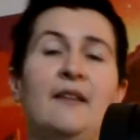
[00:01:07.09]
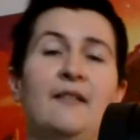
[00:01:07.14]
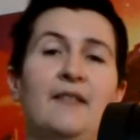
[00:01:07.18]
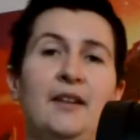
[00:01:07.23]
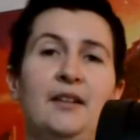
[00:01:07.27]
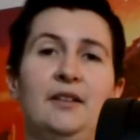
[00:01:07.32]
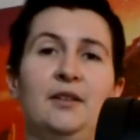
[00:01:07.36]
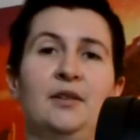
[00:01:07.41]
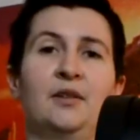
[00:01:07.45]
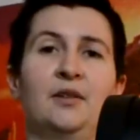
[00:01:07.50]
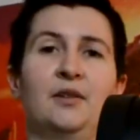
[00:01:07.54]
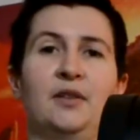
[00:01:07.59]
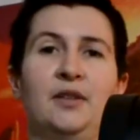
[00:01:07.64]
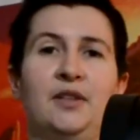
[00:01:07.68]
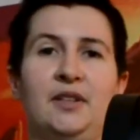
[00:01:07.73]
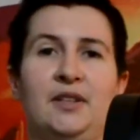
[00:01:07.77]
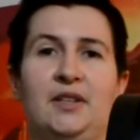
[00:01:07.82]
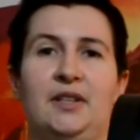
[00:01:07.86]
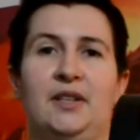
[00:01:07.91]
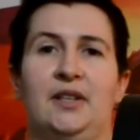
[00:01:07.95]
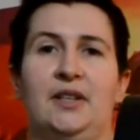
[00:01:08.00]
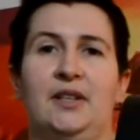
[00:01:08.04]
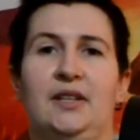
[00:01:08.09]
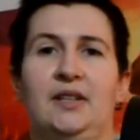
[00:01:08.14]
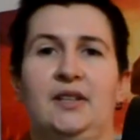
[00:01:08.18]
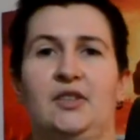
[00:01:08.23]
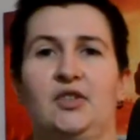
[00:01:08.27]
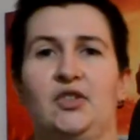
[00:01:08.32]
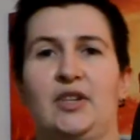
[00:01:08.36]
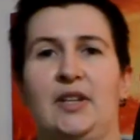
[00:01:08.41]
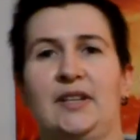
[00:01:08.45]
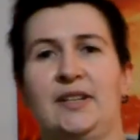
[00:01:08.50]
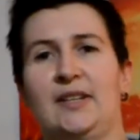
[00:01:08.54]
Wenn ihr euch
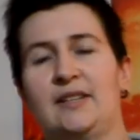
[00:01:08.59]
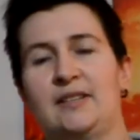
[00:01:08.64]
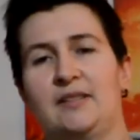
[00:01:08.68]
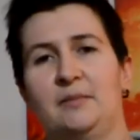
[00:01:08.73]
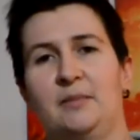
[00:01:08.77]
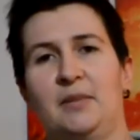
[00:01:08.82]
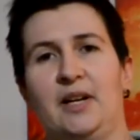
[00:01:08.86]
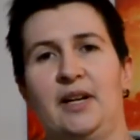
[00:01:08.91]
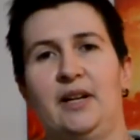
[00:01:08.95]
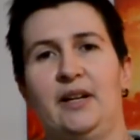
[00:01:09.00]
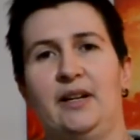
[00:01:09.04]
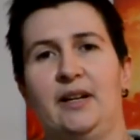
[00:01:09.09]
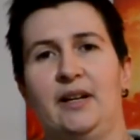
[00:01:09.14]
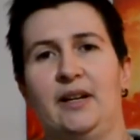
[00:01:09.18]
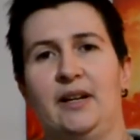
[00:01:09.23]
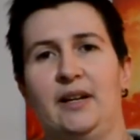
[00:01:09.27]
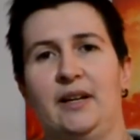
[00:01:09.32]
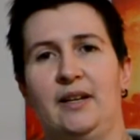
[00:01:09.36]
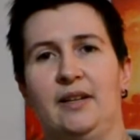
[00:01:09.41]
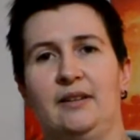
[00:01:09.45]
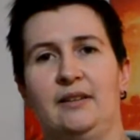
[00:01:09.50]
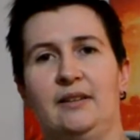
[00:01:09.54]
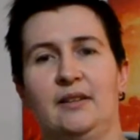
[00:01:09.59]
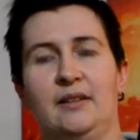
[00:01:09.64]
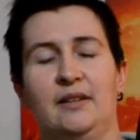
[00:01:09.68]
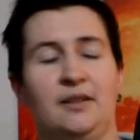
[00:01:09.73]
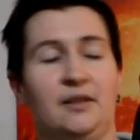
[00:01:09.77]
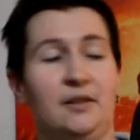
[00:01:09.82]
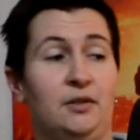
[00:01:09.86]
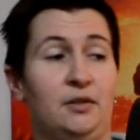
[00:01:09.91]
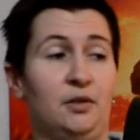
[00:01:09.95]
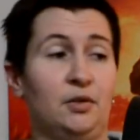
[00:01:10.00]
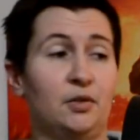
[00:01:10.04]
stattdessen mal ein
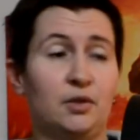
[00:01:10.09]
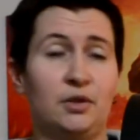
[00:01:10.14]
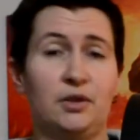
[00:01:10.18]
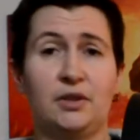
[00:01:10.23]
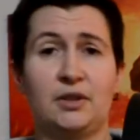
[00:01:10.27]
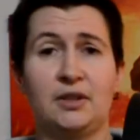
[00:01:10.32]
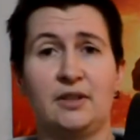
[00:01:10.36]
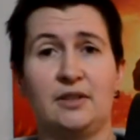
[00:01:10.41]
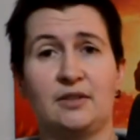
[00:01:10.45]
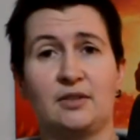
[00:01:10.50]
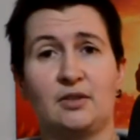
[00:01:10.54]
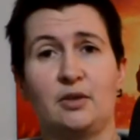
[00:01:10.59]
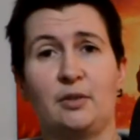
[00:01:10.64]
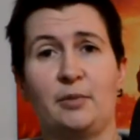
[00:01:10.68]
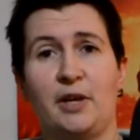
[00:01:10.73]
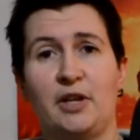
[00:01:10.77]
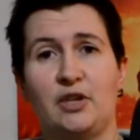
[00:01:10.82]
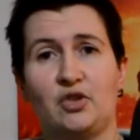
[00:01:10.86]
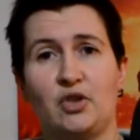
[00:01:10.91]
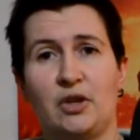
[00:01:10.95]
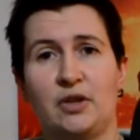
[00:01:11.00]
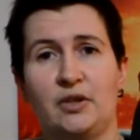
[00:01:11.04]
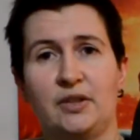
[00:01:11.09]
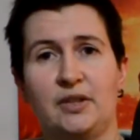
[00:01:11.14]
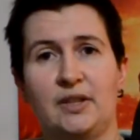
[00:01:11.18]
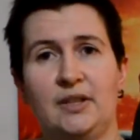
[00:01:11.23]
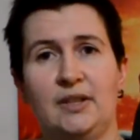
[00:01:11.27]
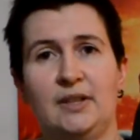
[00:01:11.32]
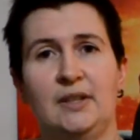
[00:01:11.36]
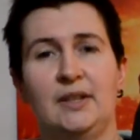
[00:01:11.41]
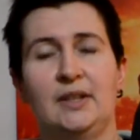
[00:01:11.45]
Newton-Teleskop anschaut